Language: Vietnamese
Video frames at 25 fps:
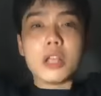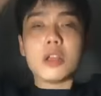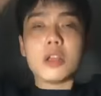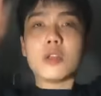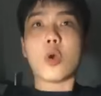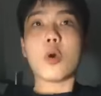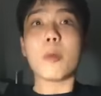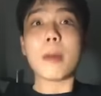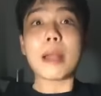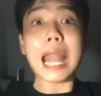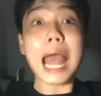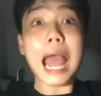
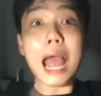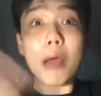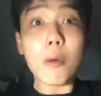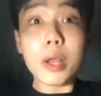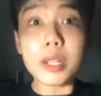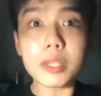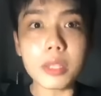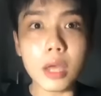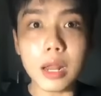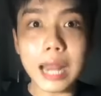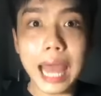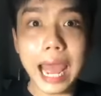trời bà la quá
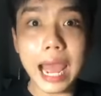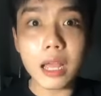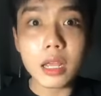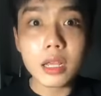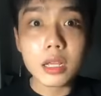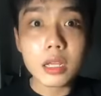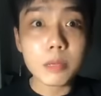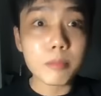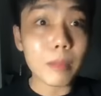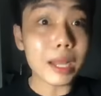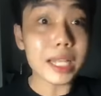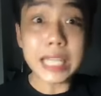trời la
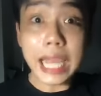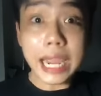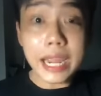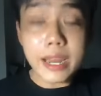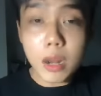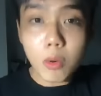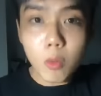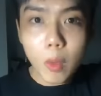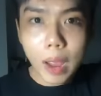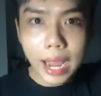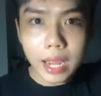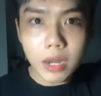bà chạy
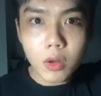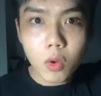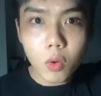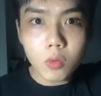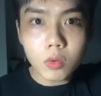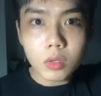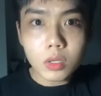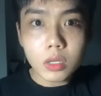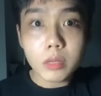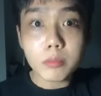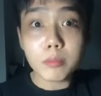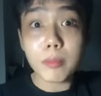ra ngoài luôn
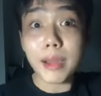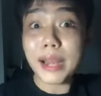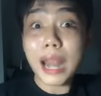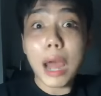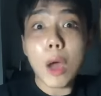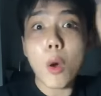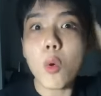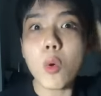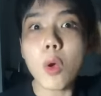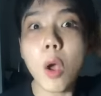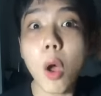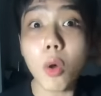mà
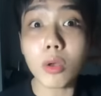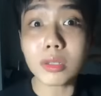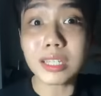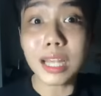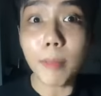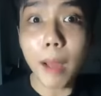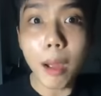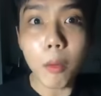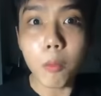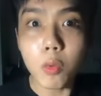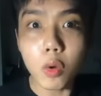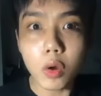đầu còn xà
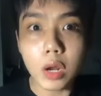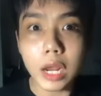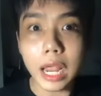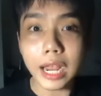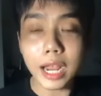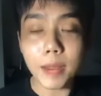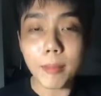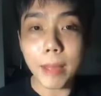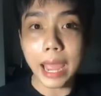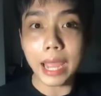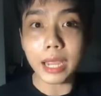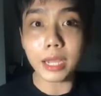bông luôn nha
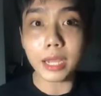các bạn